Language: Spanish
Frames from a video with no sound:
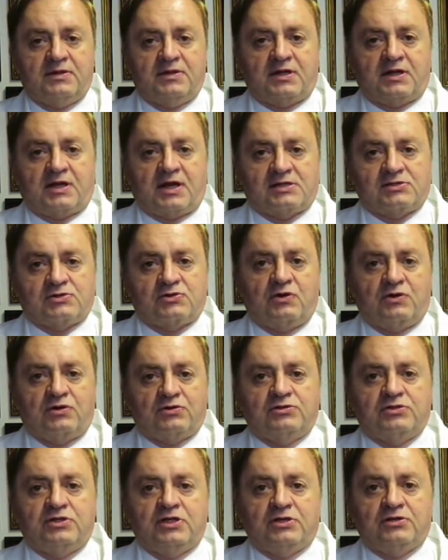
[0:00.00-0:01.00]
En el caso de
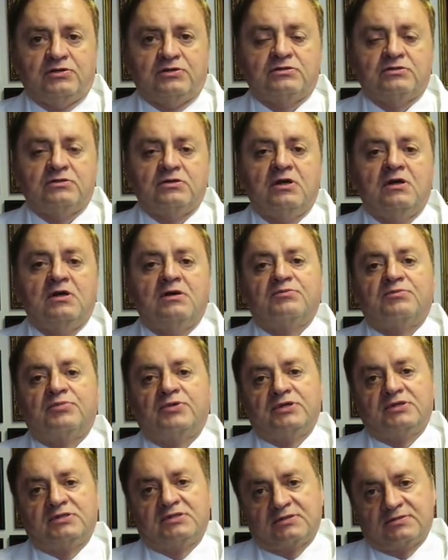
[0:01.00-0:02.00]
los niños,
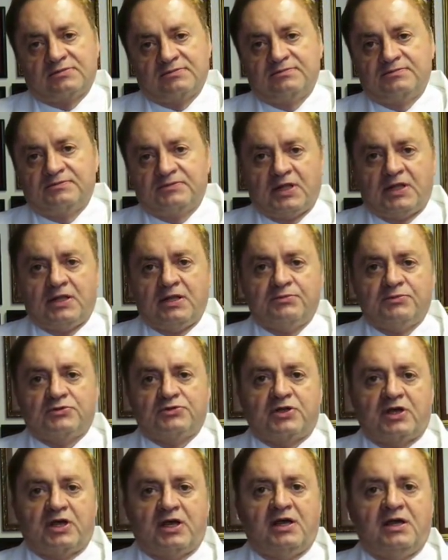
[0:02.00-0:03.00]
pues
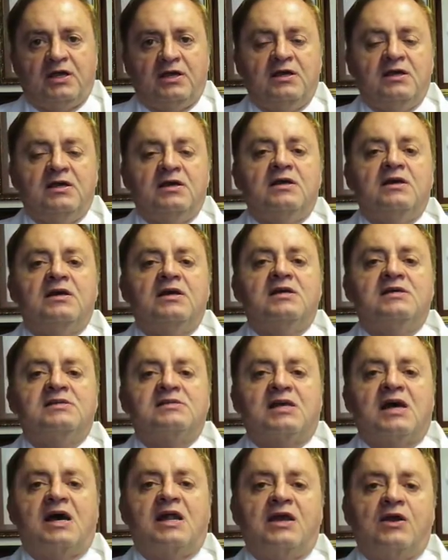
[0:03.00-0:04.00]
tenemos que
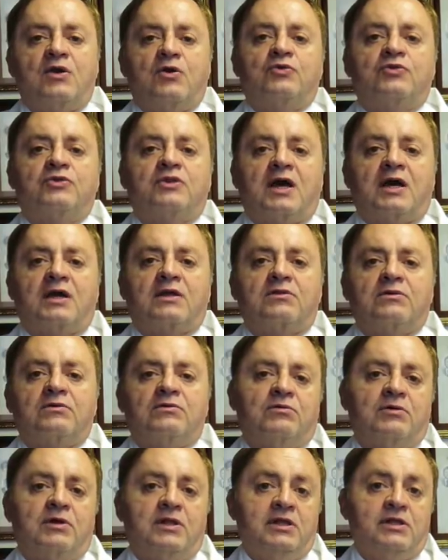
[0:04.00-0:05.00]
estar en
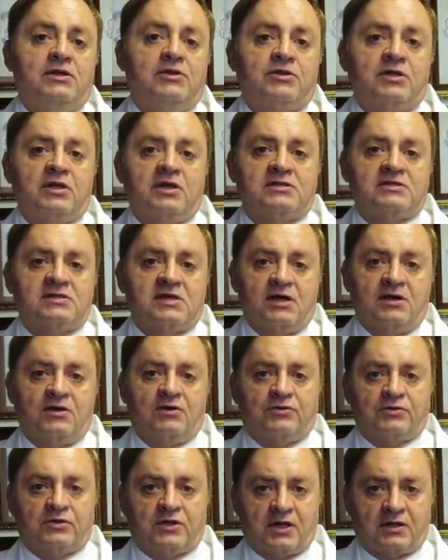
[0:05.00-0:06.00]
contacto o el niño tiene que estar
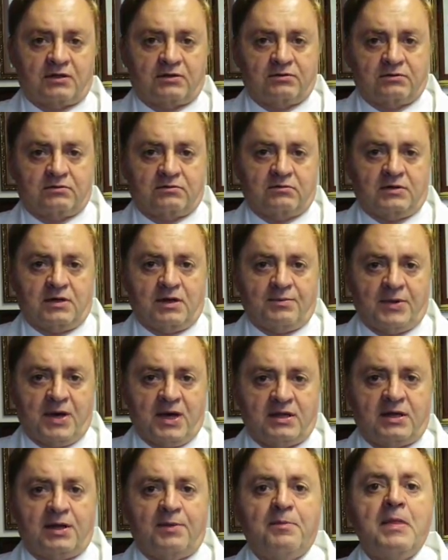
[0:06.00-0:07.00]
en contacto con la
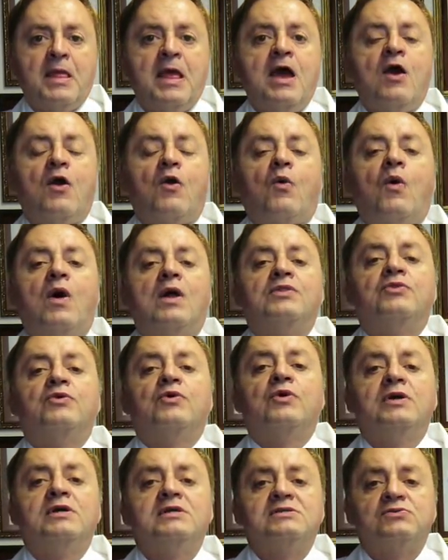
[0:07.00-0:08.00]
madre.
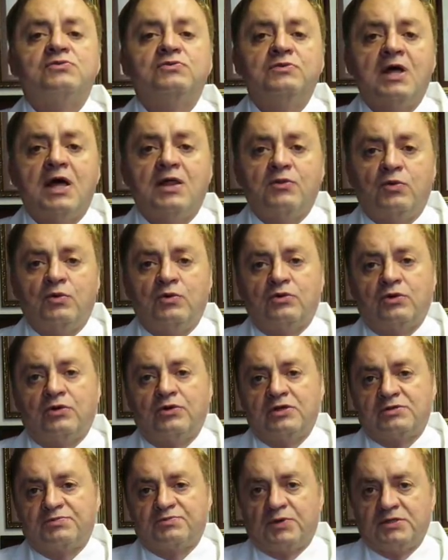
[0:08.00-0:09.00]
Cuando es un
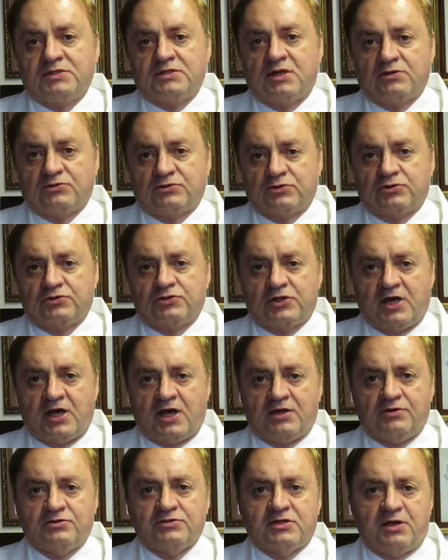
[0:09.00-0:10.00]
adulto, después de los
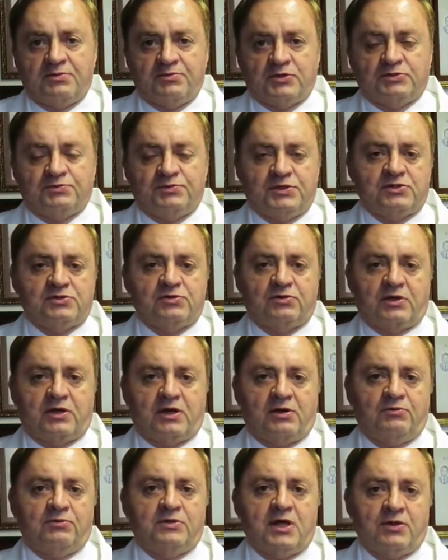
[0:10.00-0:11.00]
12 años, ya hemos visto
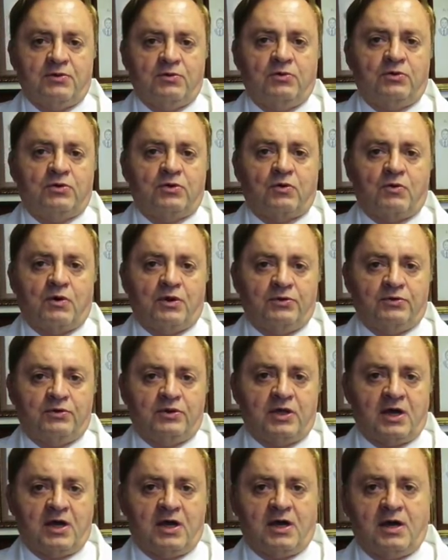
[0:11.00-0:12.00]
que un adulto
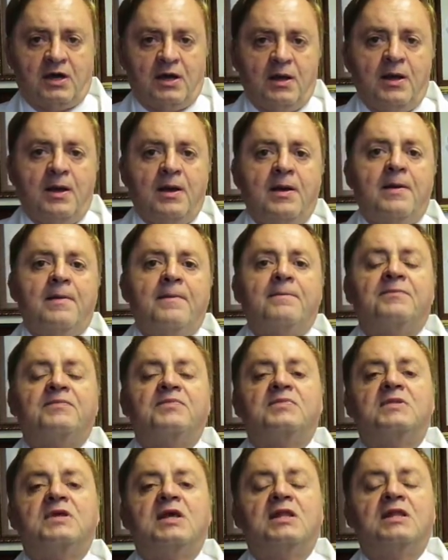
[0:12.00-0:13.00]
cuando ya
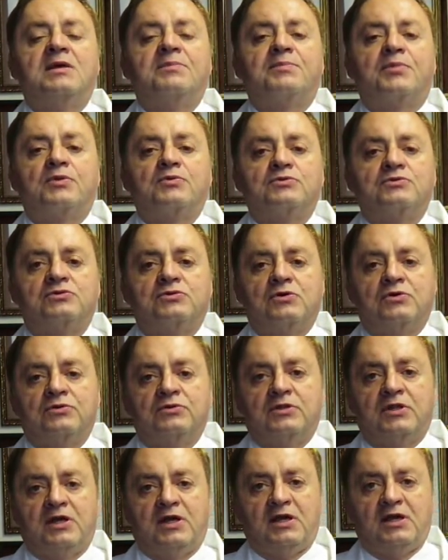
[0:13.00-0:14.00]
tiene producción